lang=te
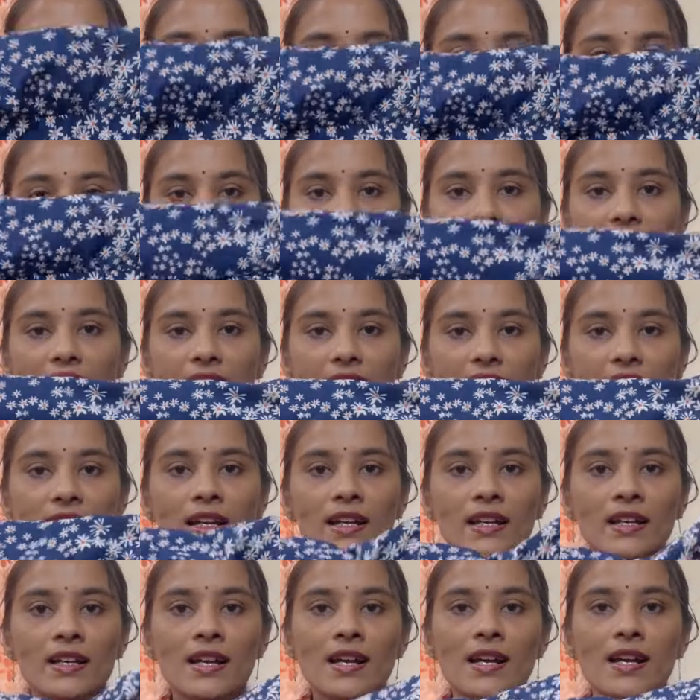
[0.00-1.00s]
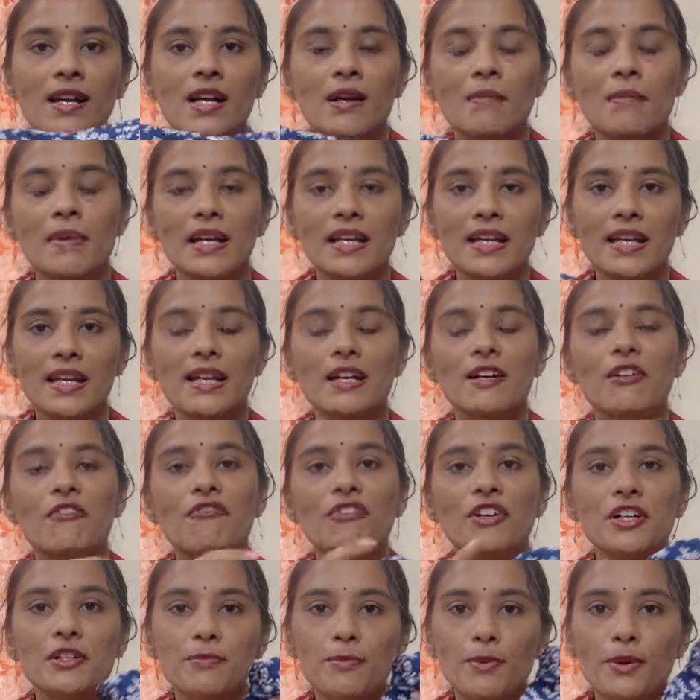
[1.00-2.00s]
ఇచ్చారండి మనకి
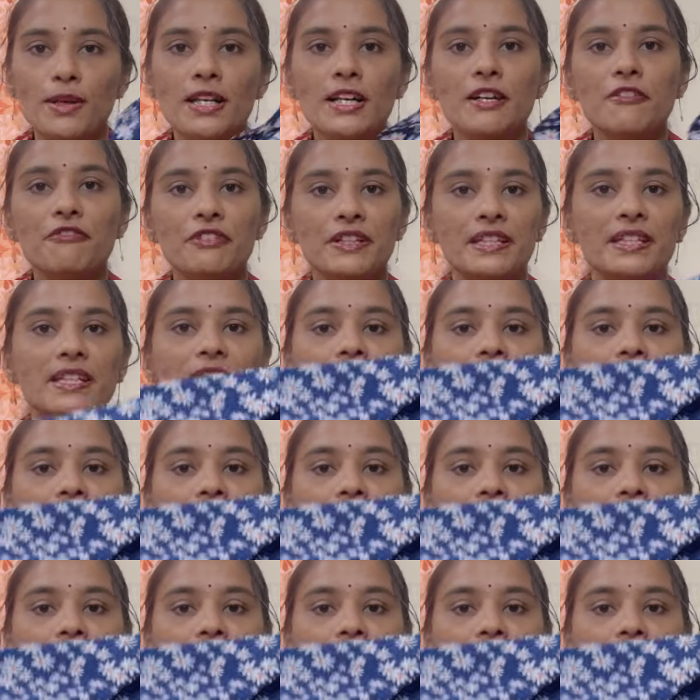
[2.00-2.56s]
కంఫర్టబుల్గా ఫిట్